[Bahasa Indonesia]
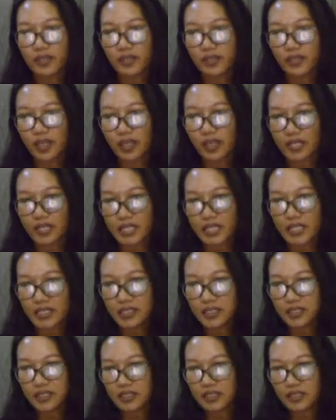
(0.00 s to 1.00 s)
tadi
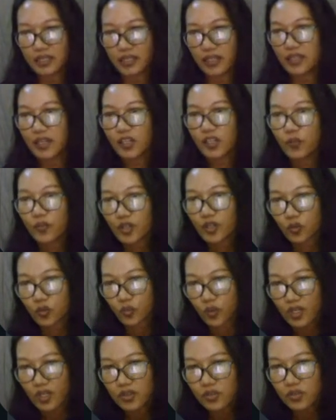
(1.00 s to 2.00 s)
Nah ini yang nomor
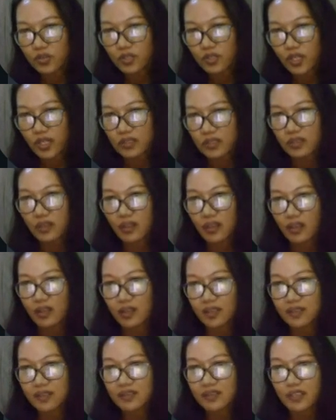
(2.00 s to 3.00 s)
dua sudah
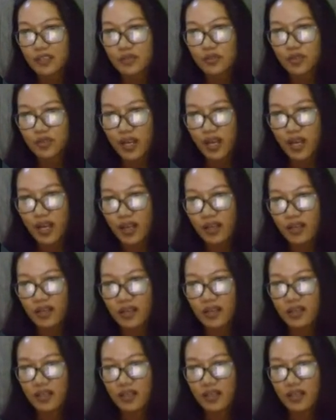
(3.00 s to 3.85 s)
selesai juga.